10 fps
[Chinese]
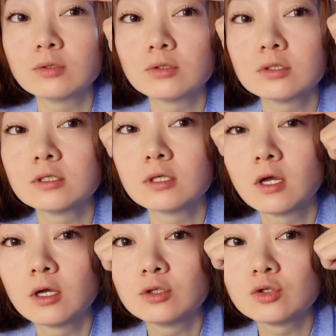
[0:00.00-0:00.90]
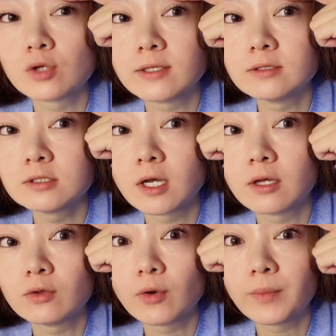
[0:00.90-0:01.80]
就是全
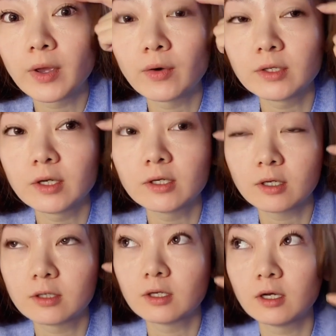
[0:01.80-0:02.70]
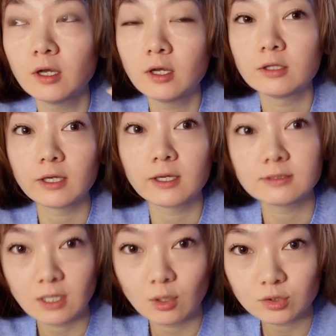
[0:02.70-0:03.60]
程都没有任何的那个
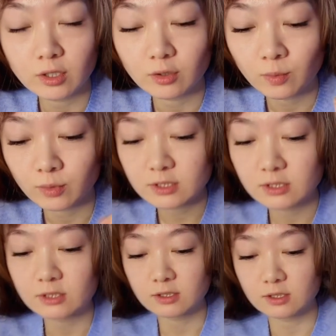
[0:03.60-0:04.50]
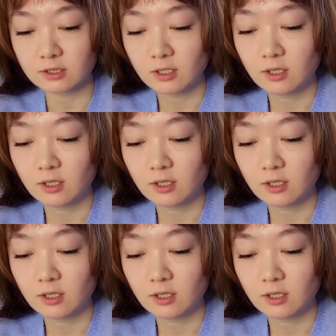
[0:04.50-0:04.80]
胶水都不刺激。